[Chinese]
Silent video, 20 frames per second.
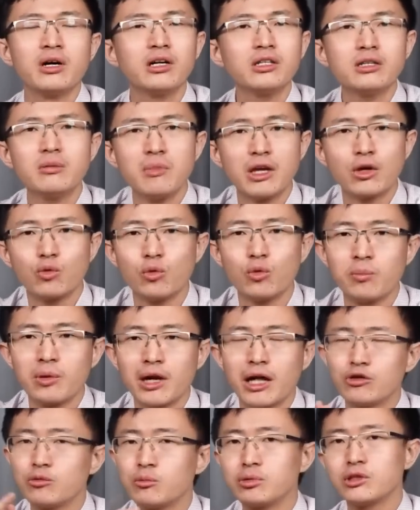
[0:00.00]
而且，美国
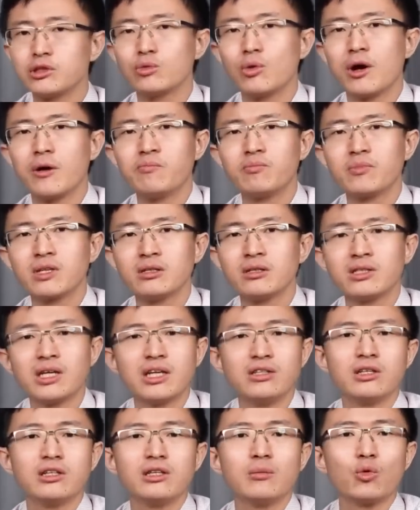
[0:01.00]
本来就不希望
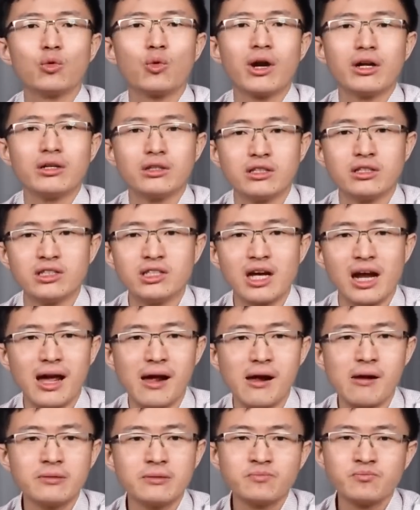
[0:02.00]
战争那么快的停下
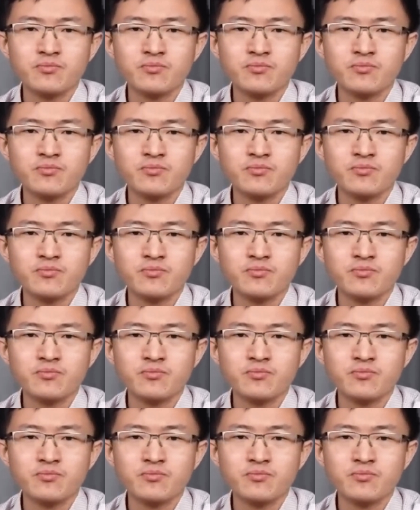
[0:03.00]
来，